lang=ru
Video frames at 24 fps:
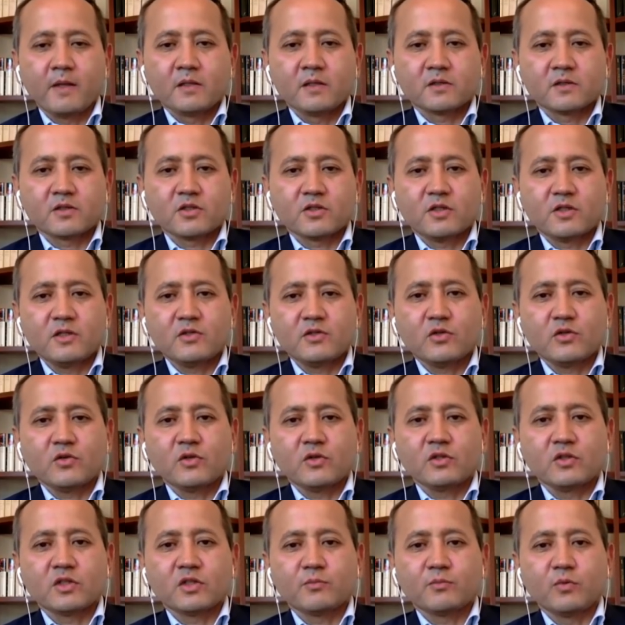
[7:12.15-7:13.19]
К сожалению,
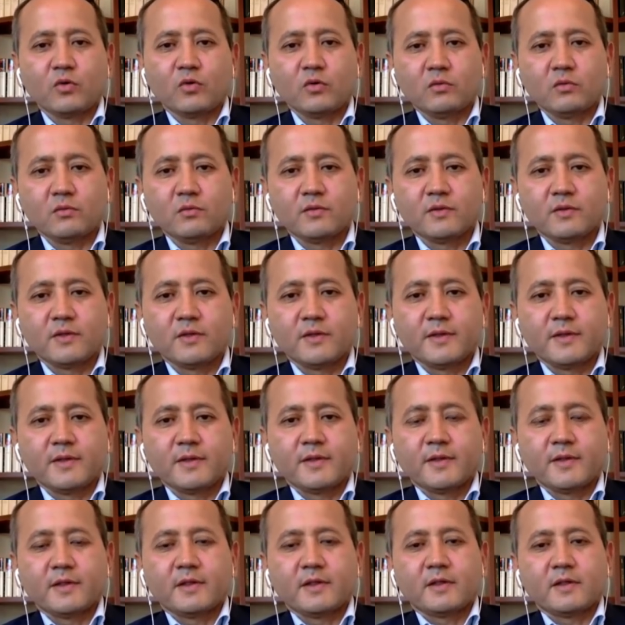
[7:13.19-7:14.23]
Интерпол
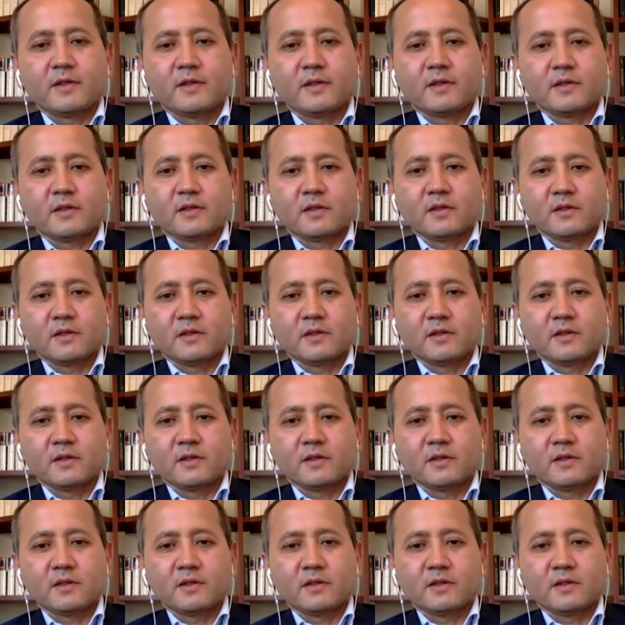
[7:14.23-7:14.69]
а,